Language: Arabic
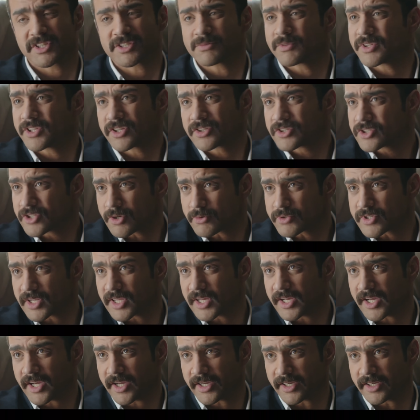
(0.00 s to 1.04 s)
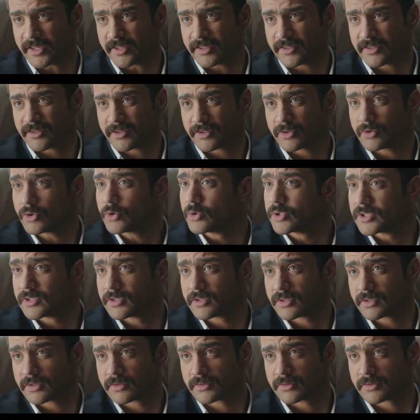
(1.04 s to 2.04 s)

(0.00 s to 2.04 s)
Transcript: بس ما قدرتش اوصل لها حاجه تهت